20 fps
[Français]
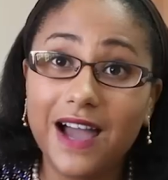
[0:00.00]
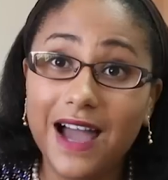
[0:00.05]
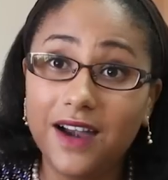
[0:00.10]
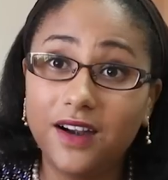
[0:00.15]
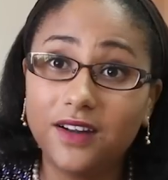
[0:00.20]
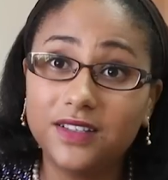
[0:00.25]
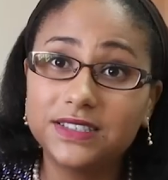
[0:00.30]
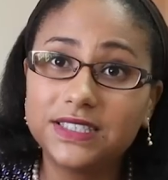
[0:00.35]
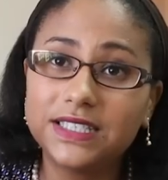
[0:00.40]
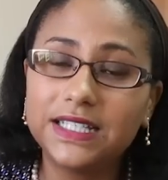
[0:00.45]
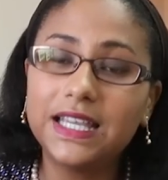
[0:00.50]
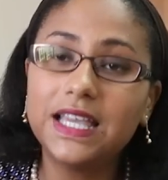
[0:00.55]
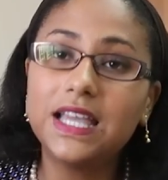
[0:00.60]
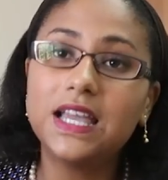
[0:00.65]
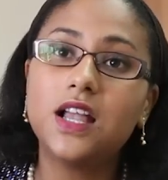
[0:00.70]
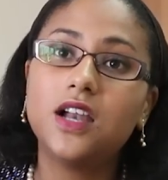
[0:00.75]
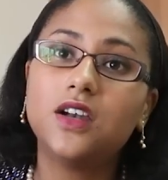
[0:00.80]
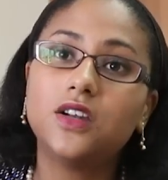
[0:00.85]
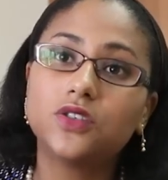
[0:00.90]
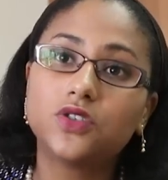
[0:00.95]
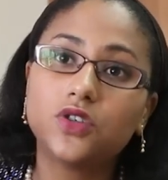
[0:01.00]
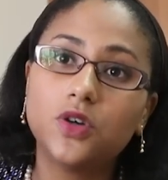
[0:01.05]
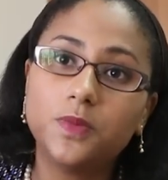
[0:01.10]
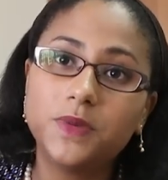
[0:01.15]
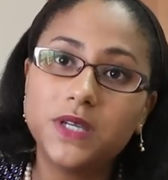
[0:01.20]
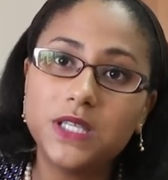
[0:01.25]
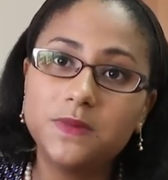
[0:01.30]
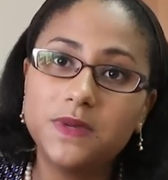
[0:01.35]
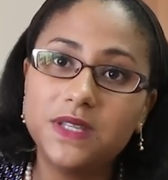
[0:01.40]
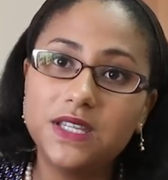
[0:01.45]
à l'entrée,
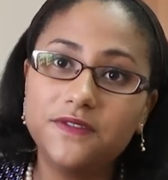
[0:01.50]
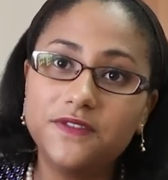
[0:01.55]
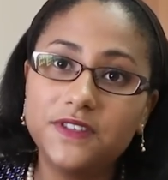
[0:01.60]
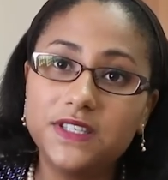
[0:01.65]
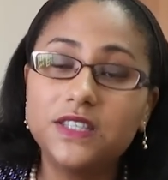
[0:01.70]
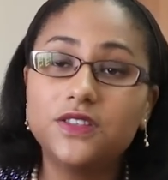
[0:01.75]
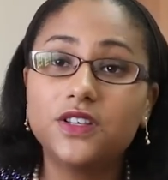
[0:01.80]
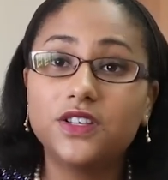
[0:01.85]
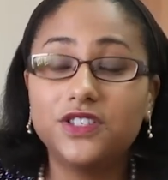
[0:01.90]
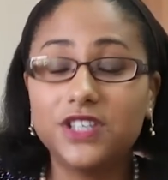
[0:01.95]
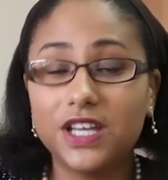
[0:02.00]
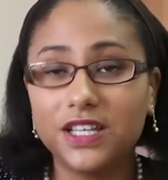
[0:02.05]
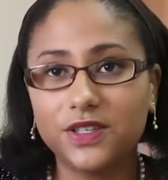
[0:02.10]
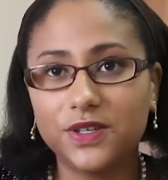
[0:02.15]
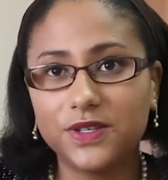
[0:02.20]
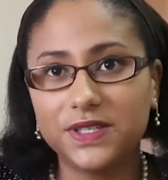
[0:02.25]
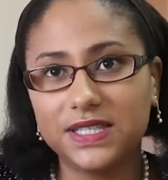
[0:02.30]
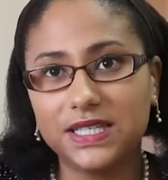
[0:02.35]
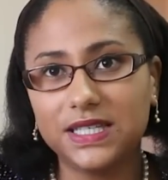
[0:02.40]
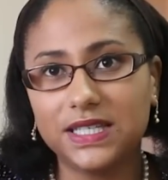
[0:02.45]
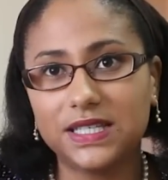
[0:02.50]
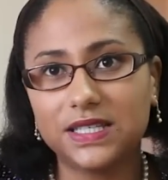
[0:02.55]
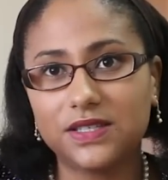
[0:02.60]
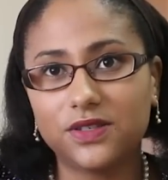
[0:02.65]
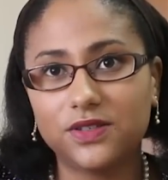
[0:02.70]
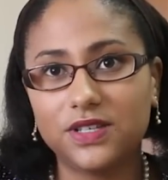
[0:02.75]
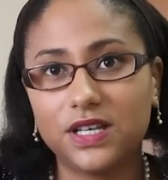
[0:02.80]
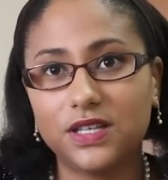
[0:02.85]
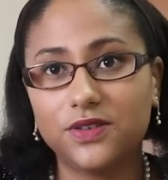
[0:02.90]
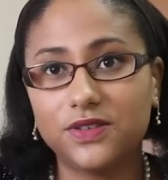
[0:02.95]
l'entreprise bénéficie d'un diagnostic. Ce
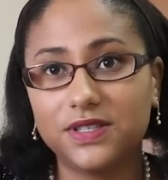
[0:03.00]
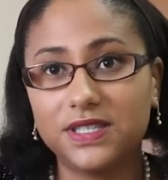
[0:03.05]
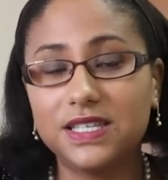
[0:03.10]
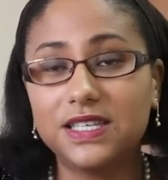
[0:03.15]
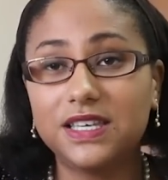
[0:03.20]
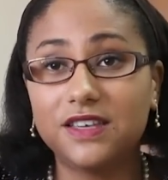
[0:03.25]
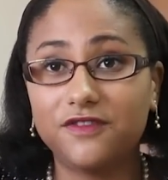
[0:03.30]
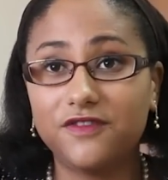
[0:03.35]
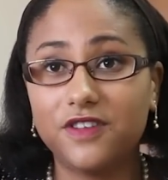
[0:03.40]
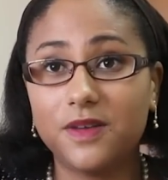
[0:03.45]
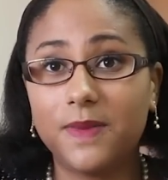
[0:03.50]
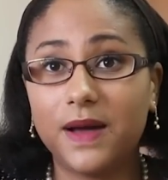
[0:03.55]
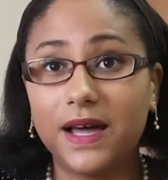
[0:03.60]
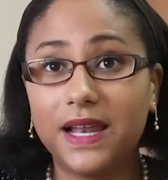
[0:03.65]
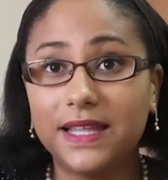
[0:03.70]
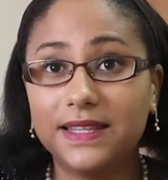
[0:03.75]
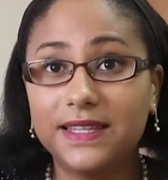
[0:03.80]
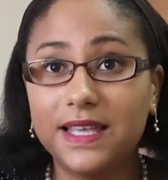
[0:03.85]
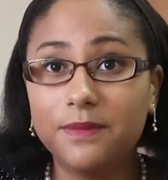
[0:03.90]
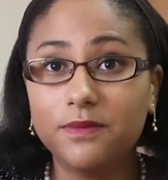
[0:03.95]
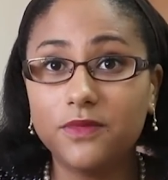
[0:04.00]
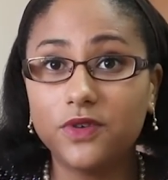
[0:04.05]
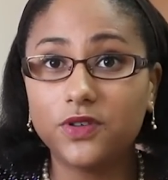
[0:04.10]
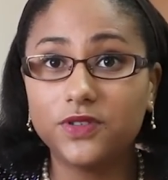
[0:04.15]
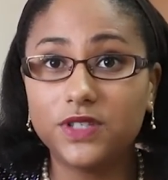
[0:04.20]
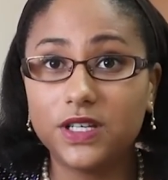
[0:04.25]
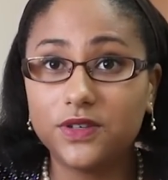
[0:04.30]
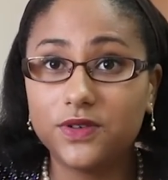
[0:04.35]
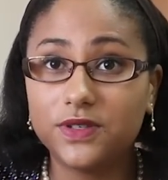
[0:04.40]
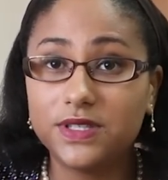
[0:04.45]
diagnostic est fait par l'ADEME, un
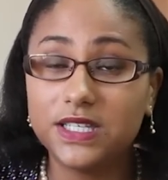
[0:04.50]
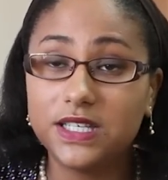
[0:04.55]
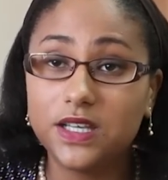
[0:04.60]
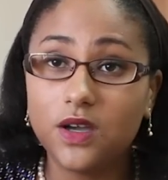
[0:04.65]
diagnostic